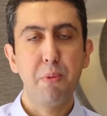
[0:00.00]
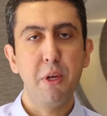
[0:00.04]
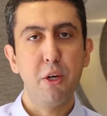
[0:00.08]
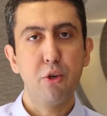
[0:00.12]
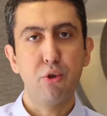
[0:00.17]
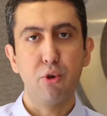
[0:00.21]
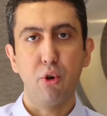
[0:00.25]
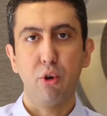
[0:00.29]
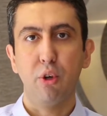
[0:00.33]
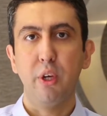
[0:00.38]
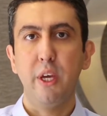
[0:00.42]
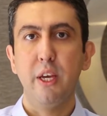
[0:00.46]

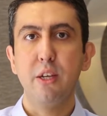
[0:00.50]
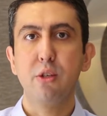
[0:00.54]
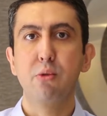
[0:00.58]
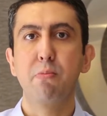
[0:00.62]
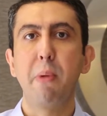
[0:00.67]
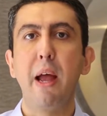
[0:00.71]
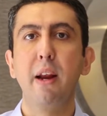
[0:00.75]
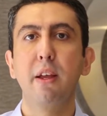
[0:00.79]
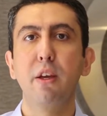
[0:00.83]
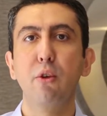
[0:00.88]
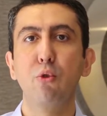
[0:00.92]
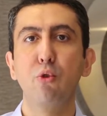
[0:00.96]
birçok kez
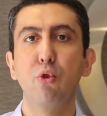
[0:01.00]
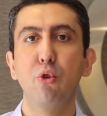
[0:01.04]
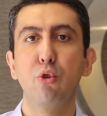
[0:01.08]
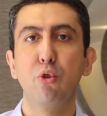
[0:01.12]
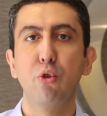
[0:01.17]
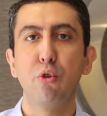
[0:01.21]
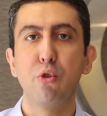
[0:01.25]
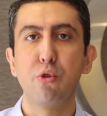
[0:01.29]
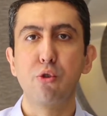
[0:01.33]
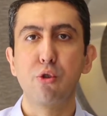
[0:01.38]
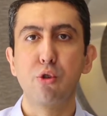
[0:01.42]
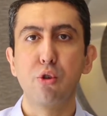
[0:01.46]
belki
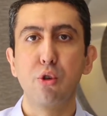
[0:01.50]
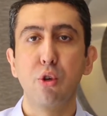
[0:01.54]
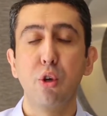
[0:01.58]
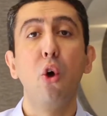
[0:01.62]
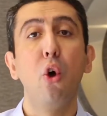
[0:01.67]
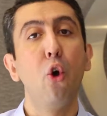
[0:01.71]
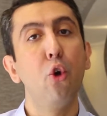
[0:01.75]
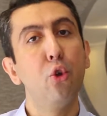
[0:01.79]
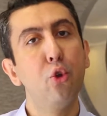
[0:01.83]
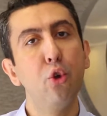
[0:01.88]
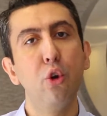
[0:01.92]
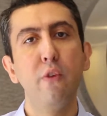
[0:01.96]
duydunuz.
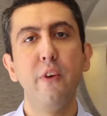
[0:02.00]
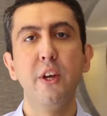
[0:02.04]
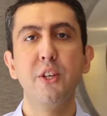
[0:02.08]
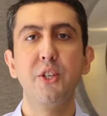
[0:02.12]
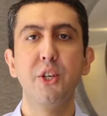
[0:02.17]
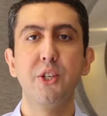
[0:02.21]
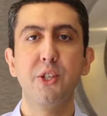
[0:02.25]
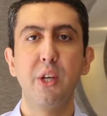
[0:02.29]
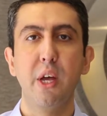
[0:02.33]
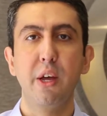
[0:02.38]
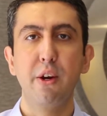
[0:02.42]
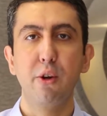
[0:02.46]
Ödül ve
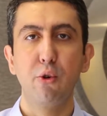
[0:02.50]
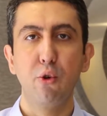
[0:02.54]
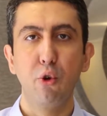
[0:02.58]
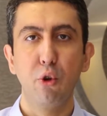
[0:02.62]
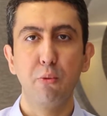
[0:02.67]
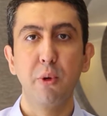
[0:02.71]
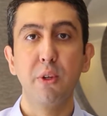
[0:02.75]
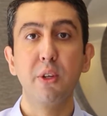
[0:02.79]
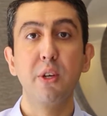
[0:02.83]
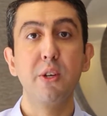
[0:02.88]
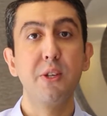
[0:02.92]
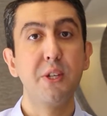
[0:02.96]
cezanın
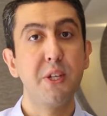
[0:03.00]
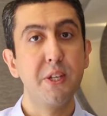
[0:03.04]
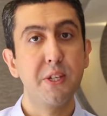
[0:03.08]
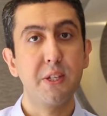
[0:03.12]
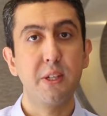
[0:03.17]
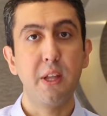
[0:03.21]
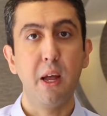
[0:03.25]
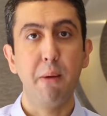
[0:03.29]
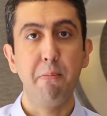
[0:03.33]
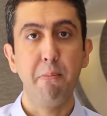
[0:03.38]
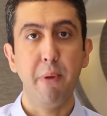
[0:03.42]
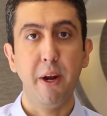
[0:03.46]
olmadığı
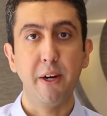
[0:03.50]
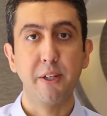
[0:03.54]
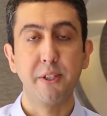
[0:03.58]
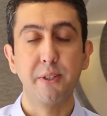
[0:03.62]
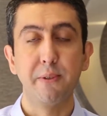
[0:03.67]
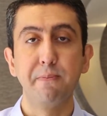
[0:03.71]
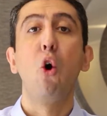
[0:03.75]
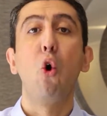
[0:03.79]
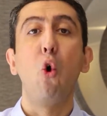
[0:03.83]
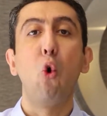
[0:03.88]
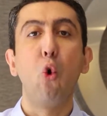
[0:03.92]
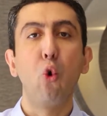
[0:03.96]

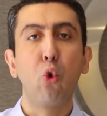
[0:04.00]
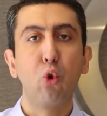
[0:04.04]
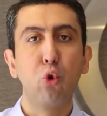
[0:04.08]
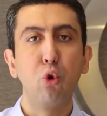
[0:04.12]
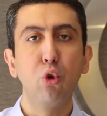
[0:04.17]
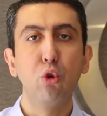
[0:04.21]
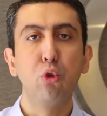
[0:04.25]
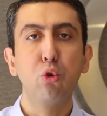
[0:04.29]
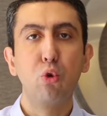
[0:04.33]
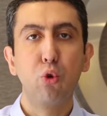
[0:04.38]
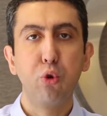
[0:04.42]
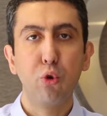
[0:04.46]
sistemler.
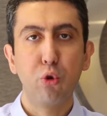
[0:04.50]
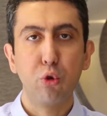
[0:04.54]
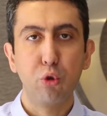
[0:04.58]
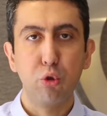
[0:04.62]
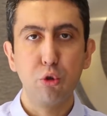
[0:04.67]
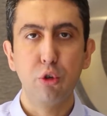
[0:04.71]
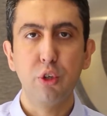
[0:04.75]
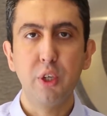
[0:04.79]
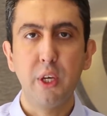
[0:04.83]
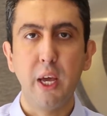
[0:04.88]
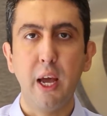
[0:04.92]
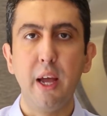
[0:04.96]
Okul
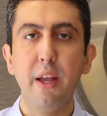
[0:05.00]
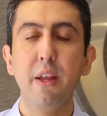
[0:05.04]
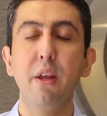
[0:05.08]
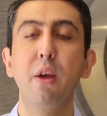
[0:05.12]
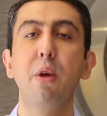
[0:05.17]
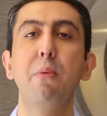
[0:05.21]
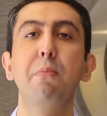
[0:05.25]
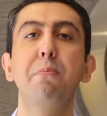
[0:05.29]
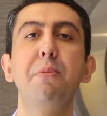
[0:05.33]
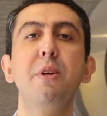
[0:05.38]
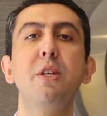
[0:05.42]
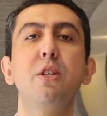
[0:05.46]
kurulurken
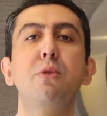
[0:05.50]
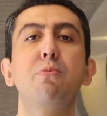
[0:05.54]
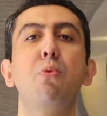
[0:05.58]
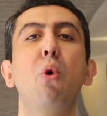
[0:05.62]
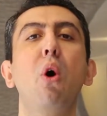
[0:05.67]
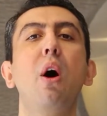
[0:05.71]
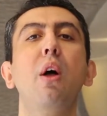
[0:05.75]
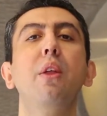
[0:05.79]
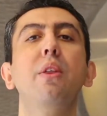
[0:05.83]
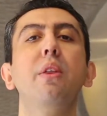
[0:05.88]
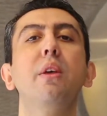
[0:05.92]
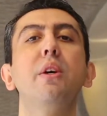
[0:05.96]
biz
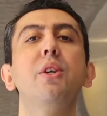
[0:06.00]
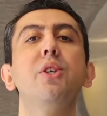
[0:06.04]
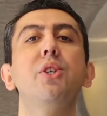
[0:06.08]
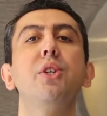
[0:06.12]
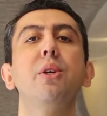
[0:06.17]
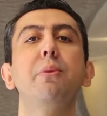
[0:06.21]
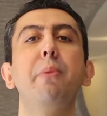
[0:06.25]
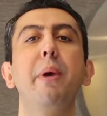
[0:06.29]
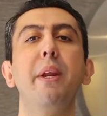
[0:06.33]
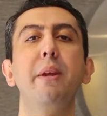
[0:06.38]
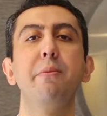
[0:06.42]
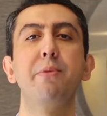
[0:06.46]
bu
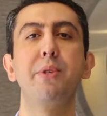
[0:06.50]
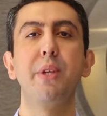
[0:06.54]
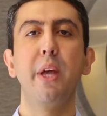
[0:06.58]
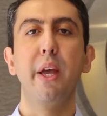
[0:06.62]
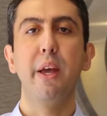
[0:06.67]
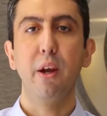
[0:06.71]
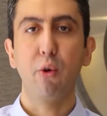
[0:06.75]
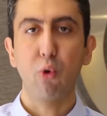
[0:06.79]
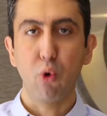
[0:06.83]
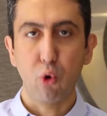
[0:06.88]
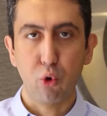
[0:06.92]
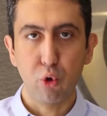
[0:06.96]
anlayışı
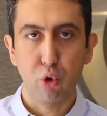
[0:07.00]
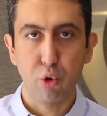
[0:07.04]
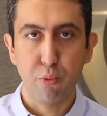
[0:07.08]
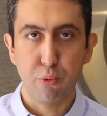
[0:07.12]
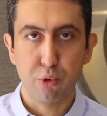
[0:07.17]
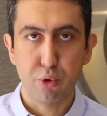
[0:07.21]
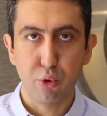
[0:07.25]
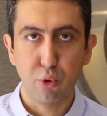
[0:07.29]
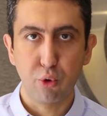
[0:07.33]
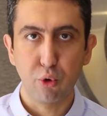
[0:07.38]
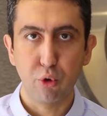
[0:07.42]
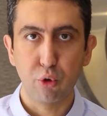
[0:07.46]
benimseyerek
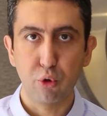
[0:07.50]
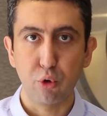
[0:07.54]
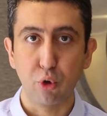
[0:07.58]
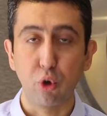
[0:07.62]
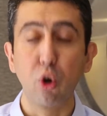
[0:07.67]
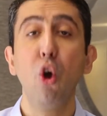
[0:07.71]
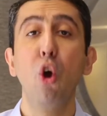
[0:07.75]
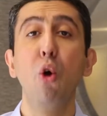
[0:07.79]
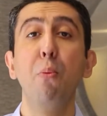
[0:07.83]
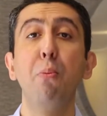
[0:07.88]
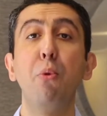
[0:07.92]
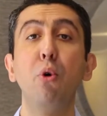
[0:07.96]
okulumuzu kurduk.